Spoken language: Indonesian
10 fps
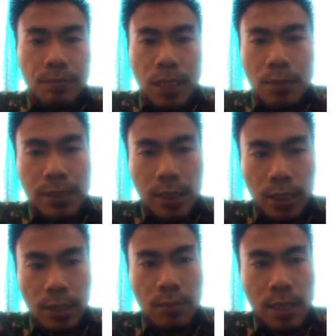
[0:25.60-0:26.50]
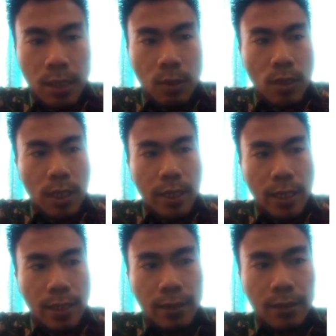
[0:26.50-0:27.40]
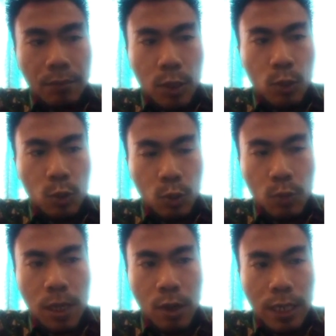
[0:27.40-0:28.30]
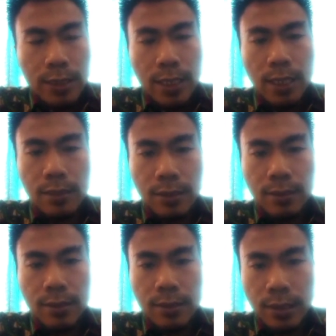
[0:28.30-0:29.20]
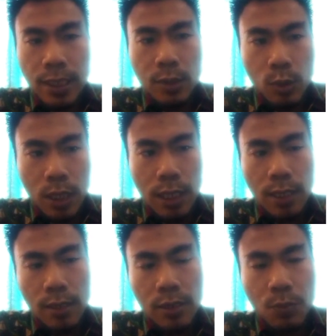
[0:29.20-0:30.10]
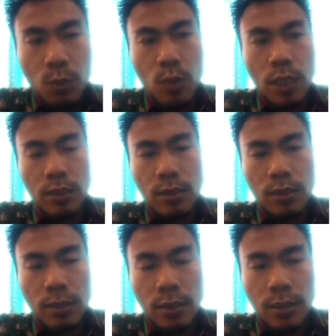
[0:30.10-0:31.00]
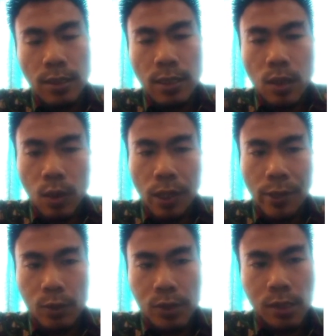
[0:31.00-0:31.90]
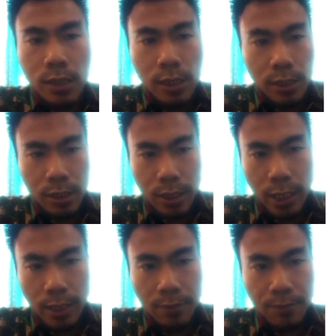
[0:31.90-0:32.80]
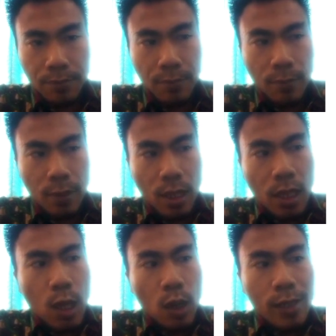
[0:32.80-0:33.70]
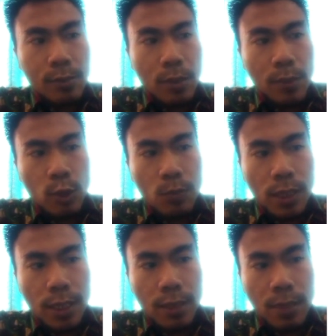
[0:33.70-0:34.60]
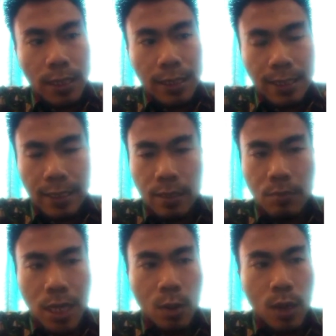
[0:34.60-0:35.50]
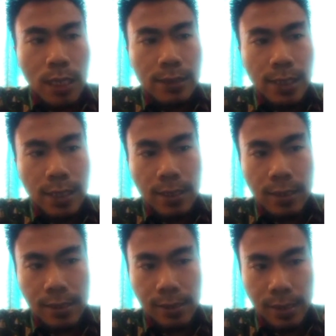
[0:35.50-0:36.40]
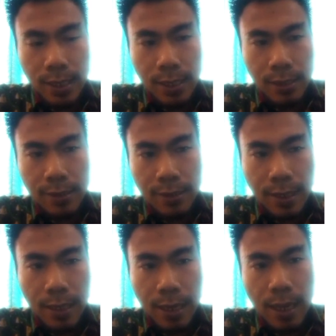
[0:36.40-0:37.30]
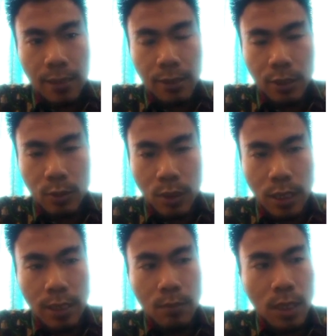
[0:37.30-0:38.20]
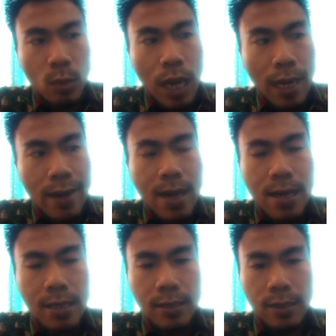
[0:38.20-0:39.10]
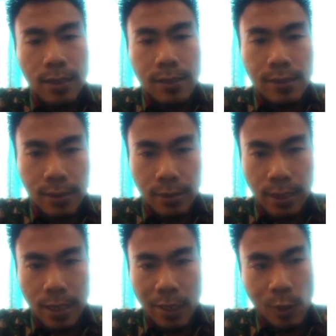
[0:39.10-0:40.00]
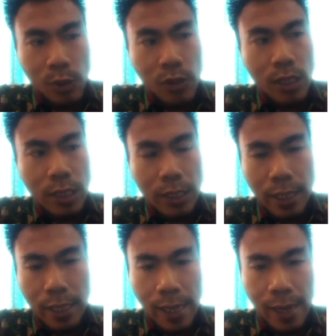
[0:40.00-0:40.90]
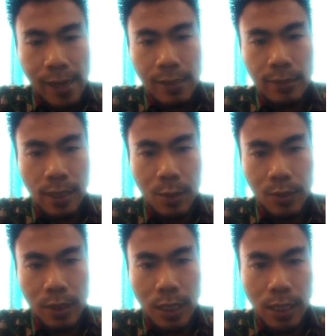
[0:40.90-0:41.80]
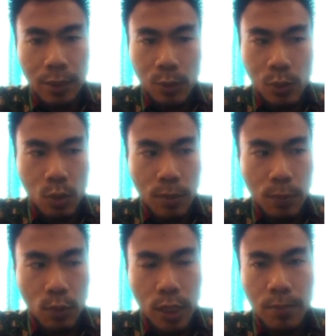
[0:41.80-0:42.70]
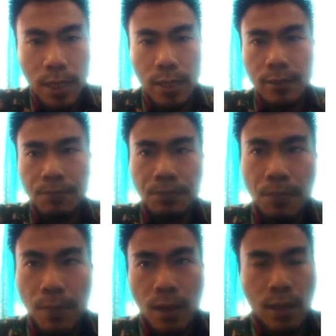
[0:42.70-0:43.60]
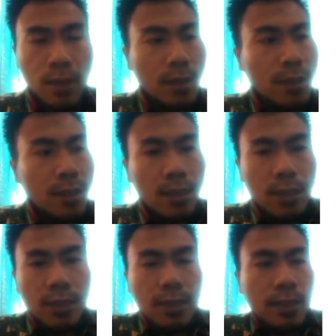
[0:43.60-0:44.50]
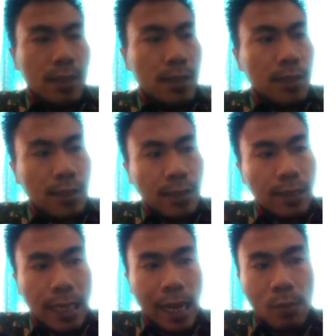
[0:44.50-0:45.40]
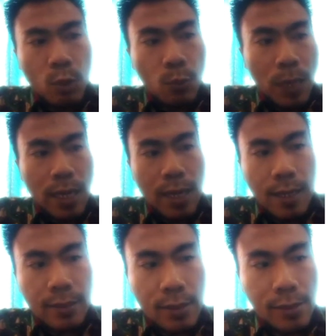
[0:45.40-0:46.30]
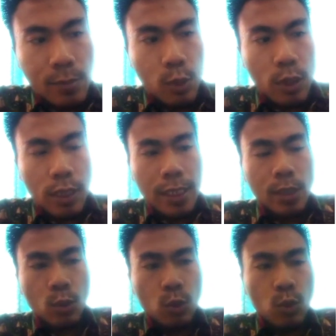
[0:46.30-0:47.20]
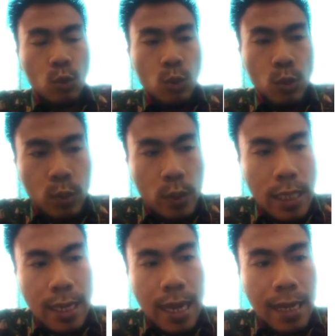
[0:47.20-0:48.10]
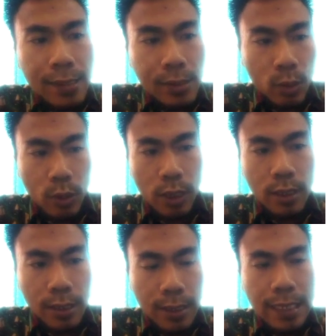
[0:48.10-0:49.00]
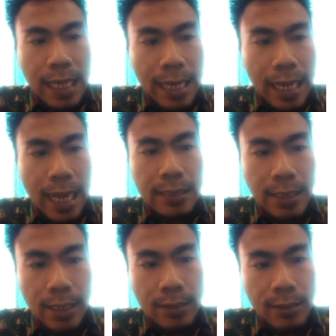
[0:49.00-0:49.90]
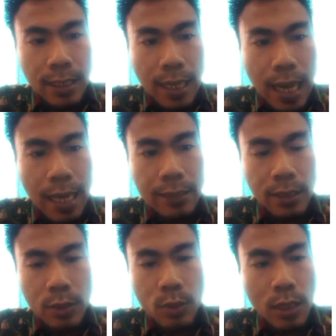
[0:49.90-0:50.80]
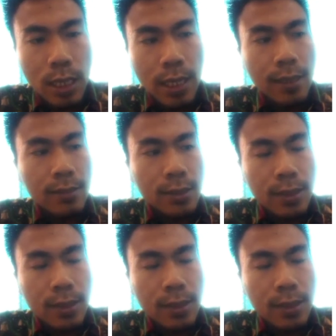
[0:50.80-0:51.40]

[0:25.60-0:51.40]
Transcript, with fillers: Pada masa kini banyak orang yang menuduh bahwa ajaran Tritunggal dibuat oleh konsili Nicea. Oleh sebab itu mereka mengatakan bahwa ajaran Kristiani tentang Allah Tritunggal baru ada setelah konsili Nikea tahun 325. Namun pandangan tersebut keliru dan ahistori karena ajaran tentang Allah Tritunggal